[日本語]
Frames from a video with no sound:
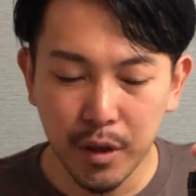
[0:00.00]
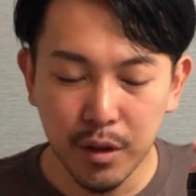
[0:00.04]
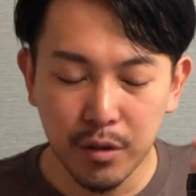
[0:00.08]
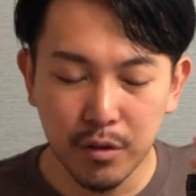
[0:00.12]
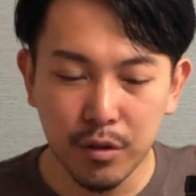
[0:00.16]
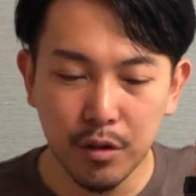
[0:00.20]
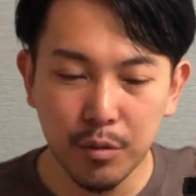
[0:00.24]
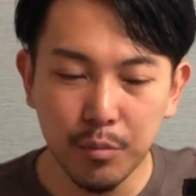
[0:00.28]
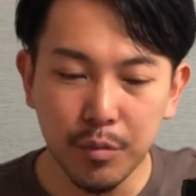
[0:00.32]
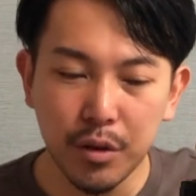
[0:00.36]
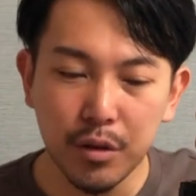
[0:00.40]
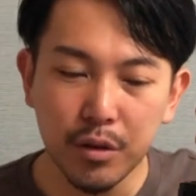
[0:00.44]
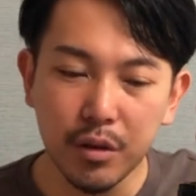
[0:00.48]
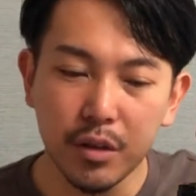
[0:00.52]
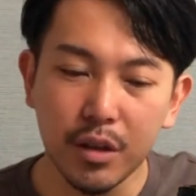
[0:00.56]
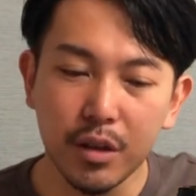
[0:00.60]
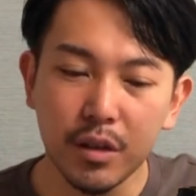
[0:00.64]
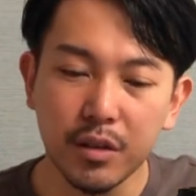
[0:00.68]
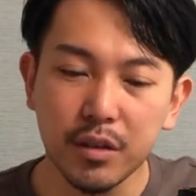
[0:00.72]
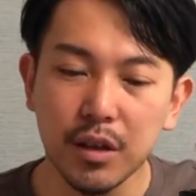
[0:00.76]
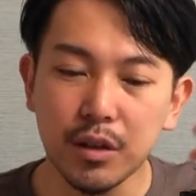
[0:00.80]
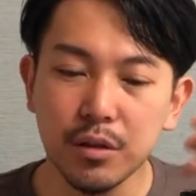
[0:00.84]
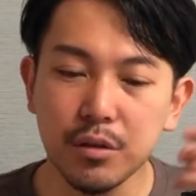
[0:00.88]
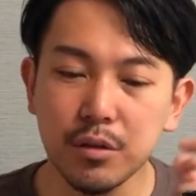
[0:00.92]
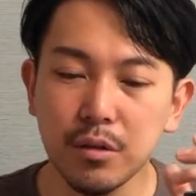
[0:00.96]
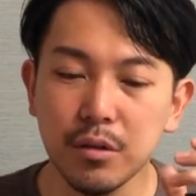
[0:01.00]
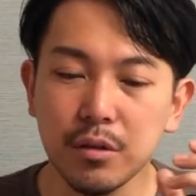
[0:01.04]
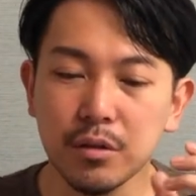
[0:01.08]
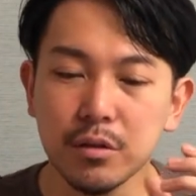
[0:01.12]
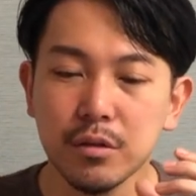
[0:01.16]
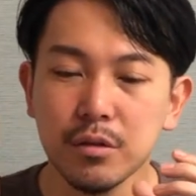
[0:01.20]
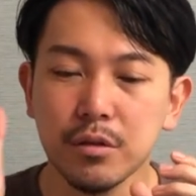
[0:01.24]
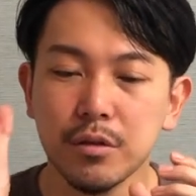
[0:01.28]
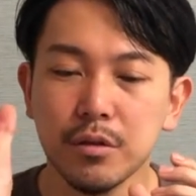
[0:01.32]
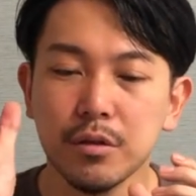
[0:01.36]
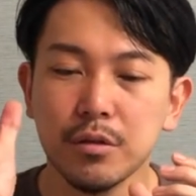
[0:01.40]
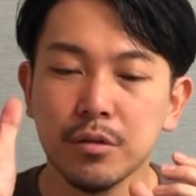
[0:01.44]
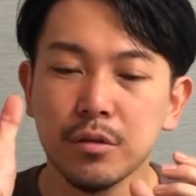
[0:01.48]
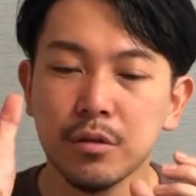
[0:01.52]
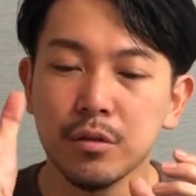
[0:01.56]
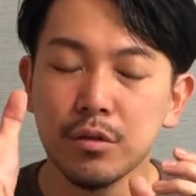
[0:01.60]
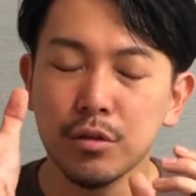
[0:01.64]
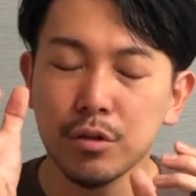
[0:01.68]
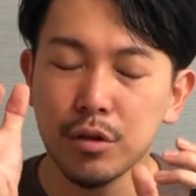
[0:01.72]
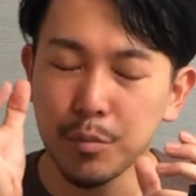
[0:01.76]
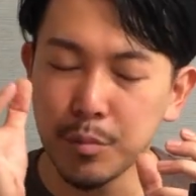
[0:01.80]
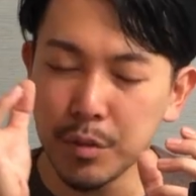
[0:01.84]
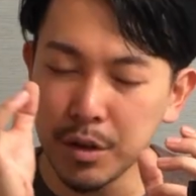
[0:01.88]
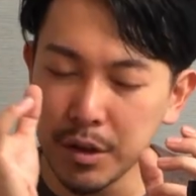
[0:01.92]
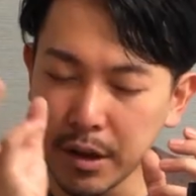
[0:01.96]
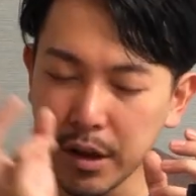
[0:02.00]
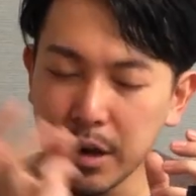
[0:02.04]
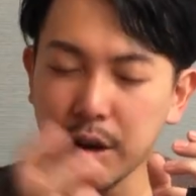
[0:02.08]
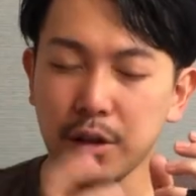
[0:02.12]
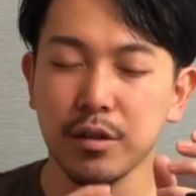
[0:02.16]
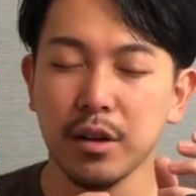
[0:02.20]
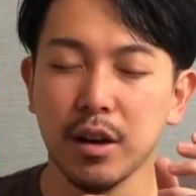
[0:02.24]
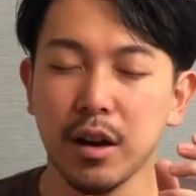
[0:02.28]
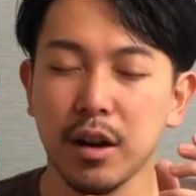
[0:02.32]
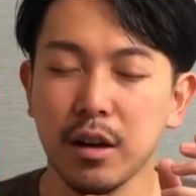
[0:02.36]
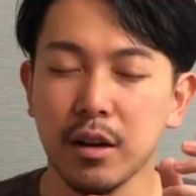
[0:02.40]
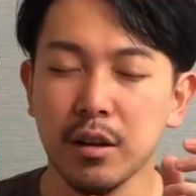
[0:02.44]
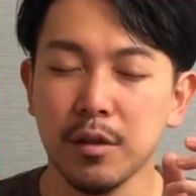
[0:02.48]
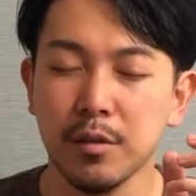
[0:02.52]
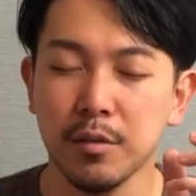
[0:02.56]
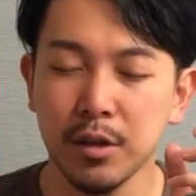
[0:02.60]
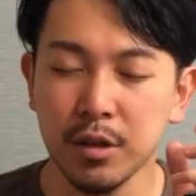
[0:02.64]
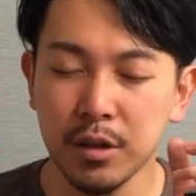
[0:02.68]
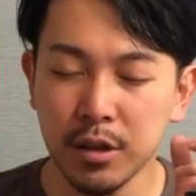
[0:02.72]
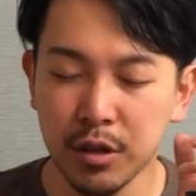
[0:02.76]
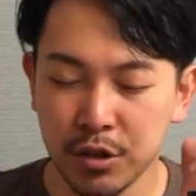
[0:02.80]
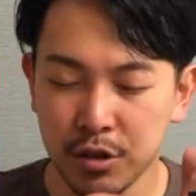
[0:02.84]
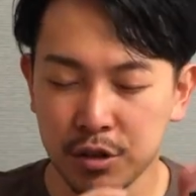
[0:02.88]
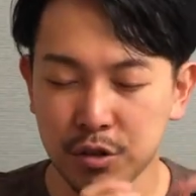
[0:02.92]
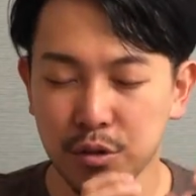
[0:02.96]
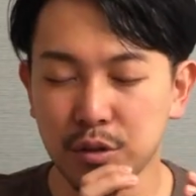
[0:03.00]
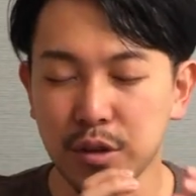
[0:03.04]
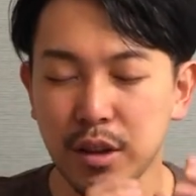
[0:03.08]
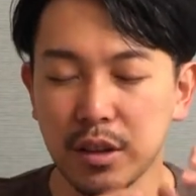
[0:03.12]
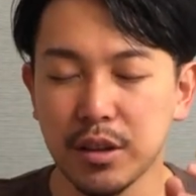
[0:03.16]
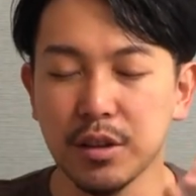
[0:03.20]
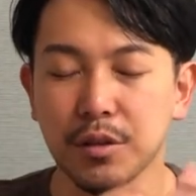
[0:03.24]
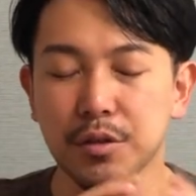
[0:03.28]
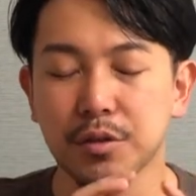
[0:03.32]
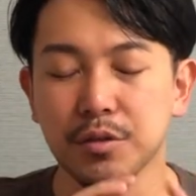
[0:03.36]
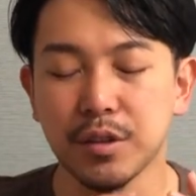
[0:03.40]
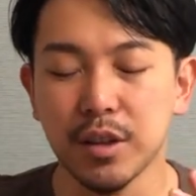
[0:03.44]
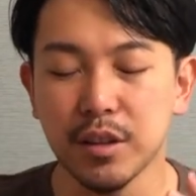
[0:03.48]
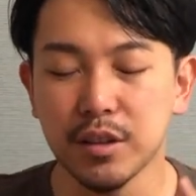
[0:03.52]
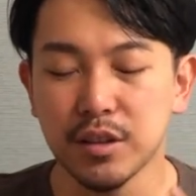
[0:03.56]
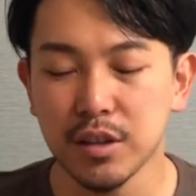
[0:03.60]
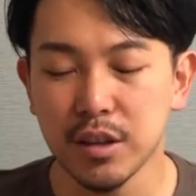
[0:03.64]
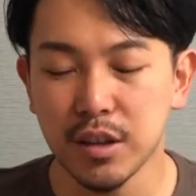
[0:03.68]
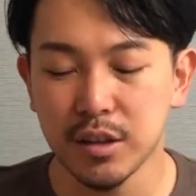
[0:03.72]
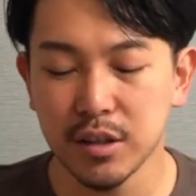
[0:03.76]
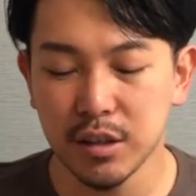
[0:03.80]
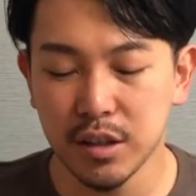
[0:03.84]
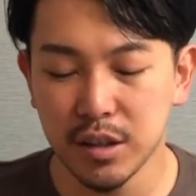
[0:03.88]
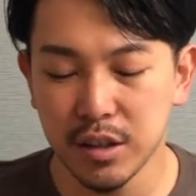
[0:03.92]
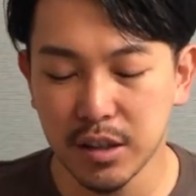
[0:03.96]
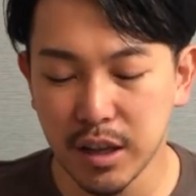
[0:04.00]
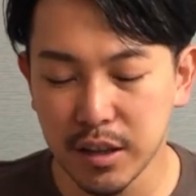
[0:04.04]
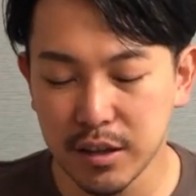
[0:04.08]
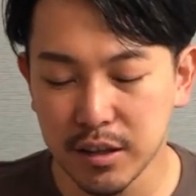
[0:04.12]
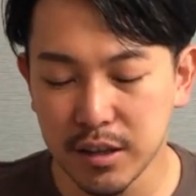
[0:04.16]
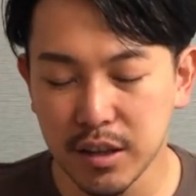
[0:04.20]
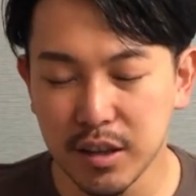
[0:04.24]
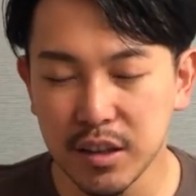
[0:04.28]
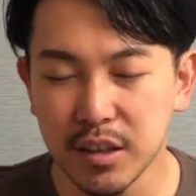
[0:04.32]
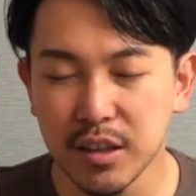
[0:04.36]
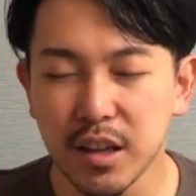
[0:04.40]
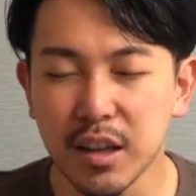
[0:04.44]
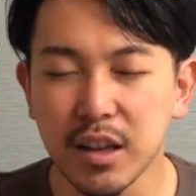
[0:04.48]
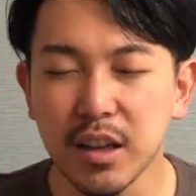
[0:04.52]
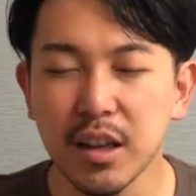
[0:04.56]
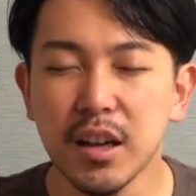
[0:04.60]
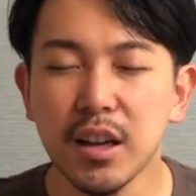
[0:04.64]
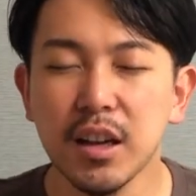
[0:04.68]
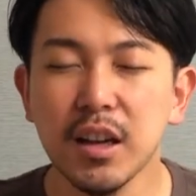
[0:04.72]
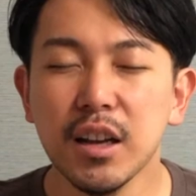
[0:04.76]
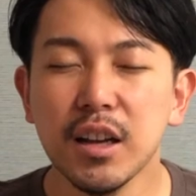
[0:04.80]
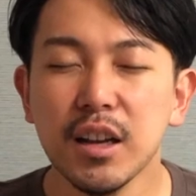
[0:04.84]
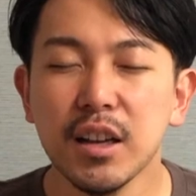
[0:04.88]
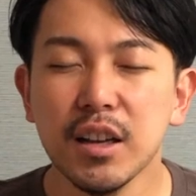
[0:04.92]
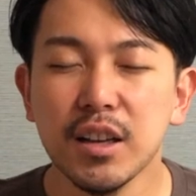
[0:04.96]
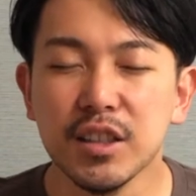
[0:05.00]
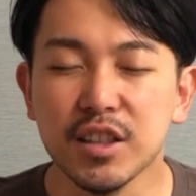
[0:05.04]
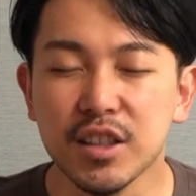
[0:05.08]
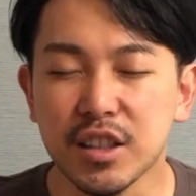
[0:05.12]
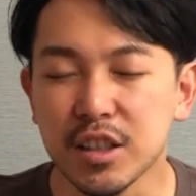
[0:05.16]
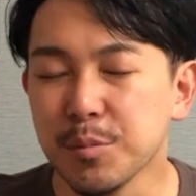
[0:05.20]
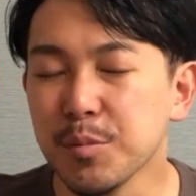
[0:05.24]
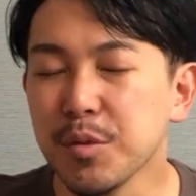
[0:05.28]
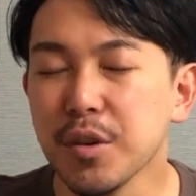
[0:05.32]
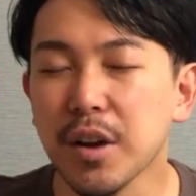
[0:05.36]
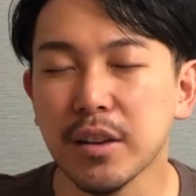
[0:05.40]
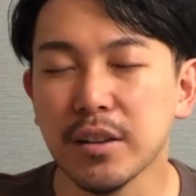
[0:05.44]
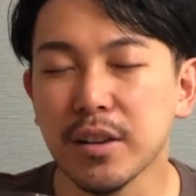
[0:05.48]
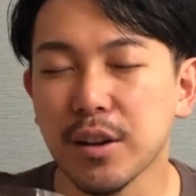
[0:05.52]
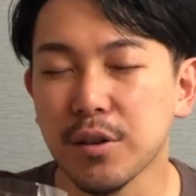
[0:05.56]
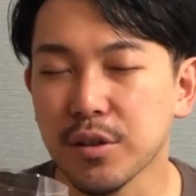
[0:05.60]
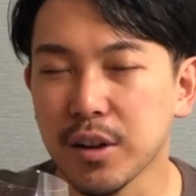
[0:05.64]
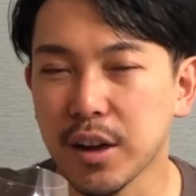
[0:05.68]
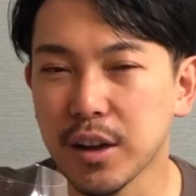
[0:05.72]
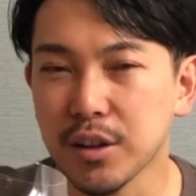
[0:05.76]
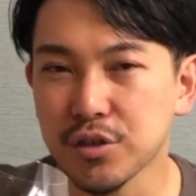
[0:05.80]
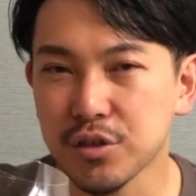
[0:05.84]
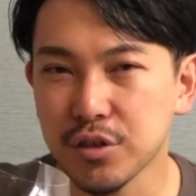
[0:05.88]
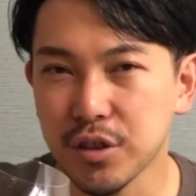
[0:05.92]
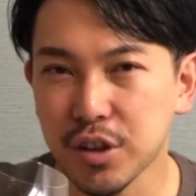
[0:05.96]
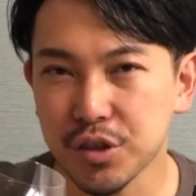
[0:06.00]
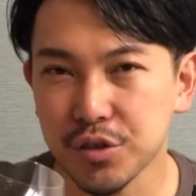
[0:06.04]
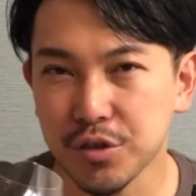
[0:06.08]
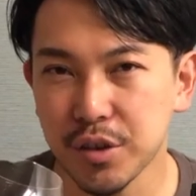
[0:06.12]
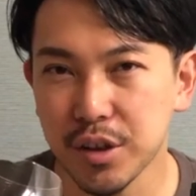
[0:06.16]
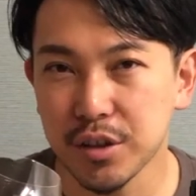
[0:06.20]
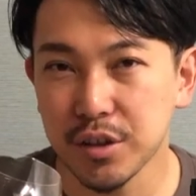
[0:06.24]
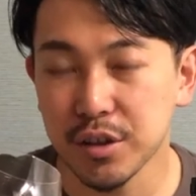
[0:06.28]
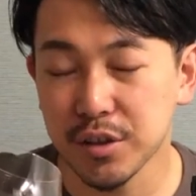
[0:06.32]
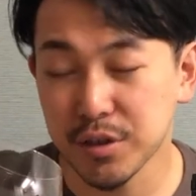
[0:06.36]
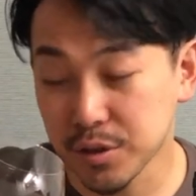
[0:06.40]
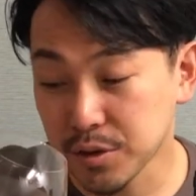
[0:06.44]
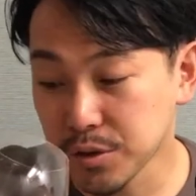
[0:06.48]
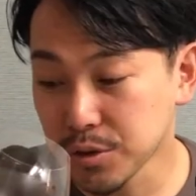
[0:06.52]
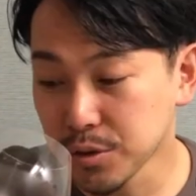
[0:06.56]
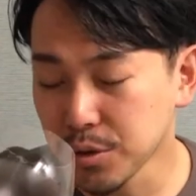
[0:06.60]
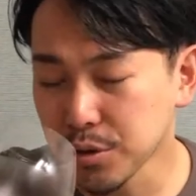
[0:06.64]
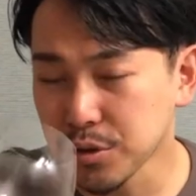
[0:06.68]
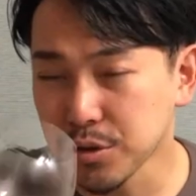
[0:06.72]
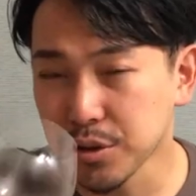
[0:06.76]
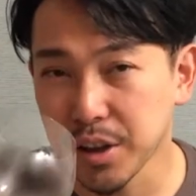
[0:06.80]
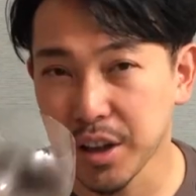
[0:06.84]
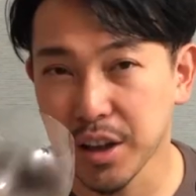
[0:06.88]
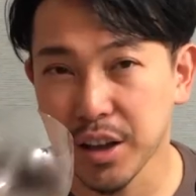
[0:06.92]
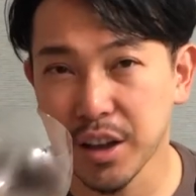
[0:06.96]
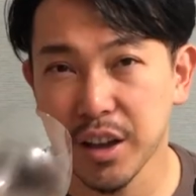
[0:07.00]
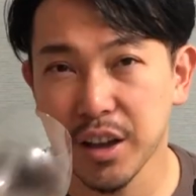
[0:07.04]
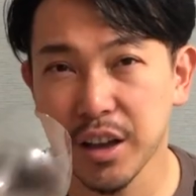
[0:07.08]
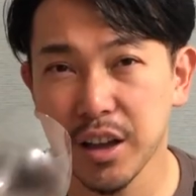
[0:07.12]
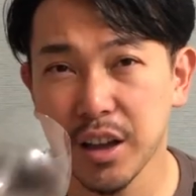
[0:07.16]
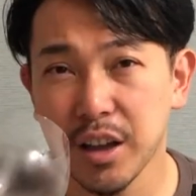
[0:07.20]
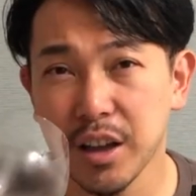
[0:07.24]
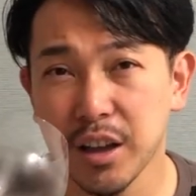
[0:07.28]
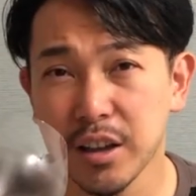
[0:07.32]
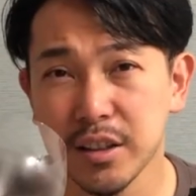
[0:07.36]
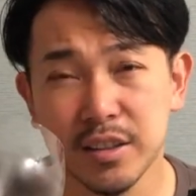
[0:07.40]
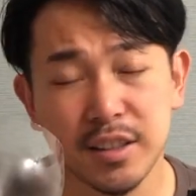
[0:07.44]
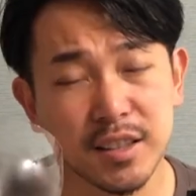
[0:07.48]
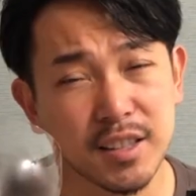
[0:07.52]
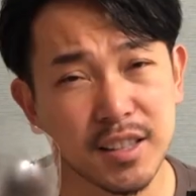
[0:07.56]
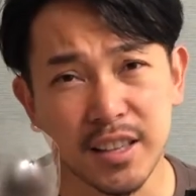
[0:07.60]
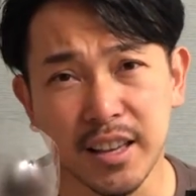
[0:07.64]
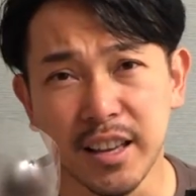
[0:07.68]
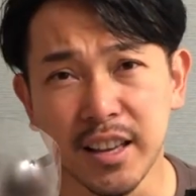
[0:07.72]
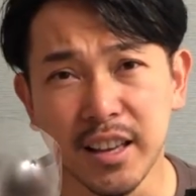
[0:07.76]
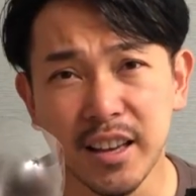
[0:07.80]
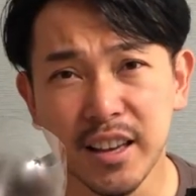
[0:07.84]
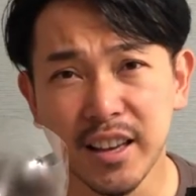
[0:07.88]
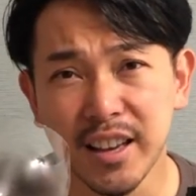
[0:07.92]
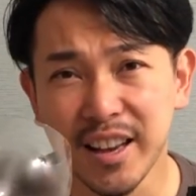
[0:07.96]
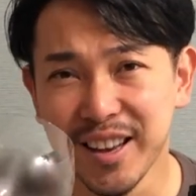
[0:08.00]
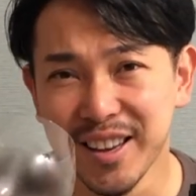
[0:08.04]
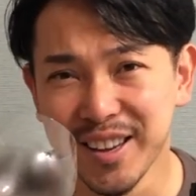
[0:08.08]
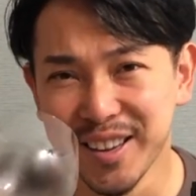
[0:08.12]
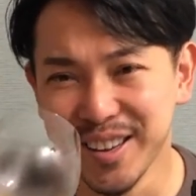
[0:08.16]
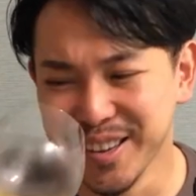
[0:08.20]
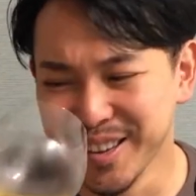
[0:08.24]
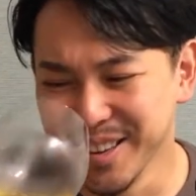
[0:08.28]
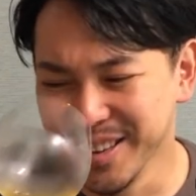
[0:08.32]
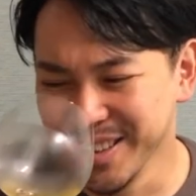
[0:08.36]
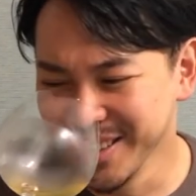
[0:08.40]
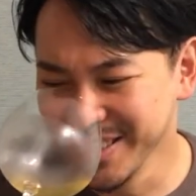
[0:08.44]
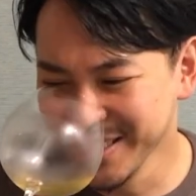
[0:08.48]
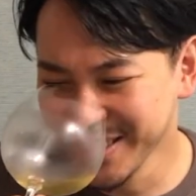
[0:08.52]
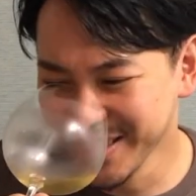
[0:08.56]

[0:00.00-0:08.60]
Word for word: そのミルキーさとそのちょっとミネラルが一緒になって複雑になってきて染み渡る感じの味わいってすごくね好き